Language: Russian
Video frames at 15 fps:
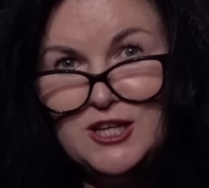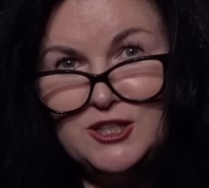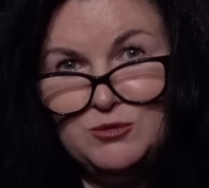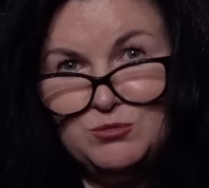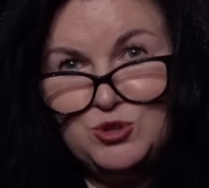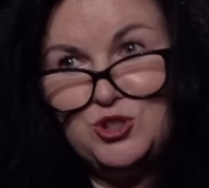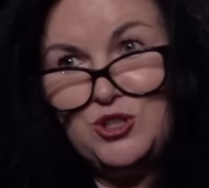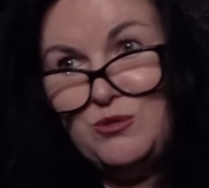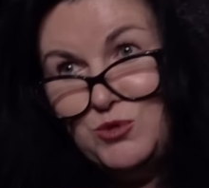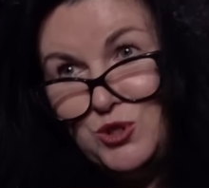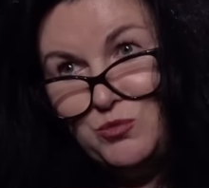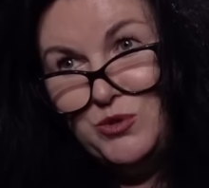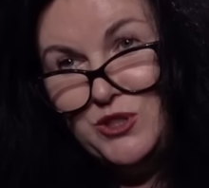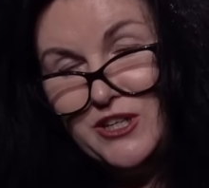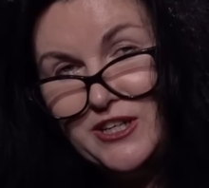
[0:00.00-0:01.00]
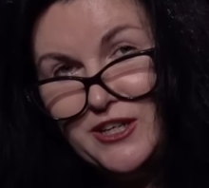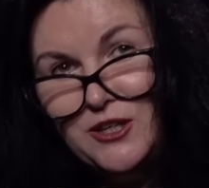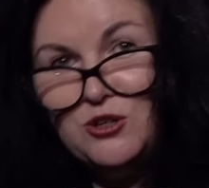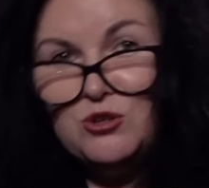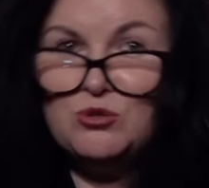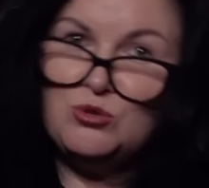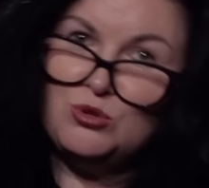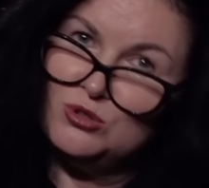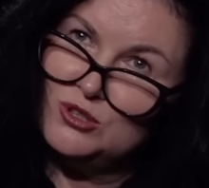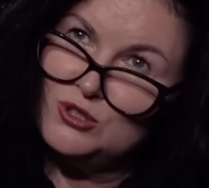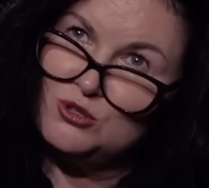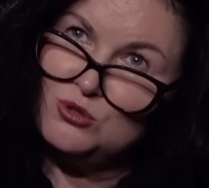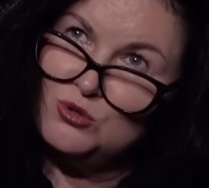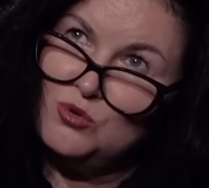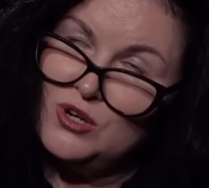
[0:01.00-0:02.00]
Немножко, может быть, карьеру, ход
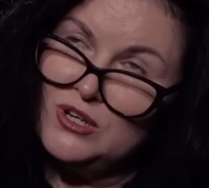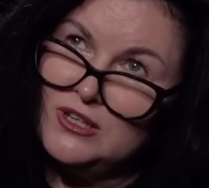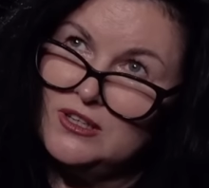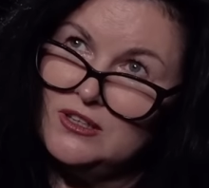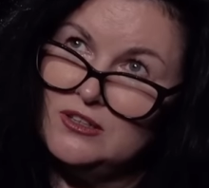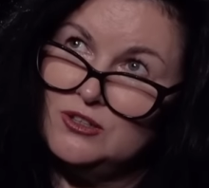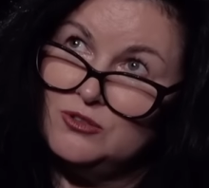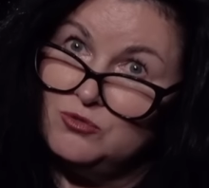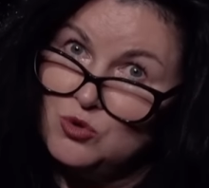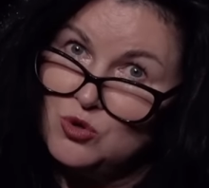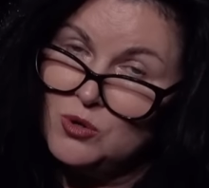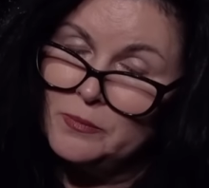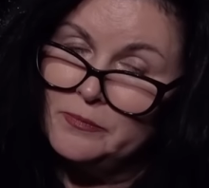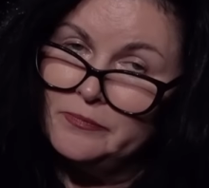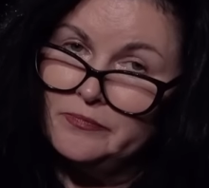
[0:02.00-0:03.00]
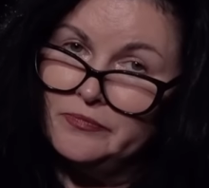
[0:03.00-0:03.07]
истории его.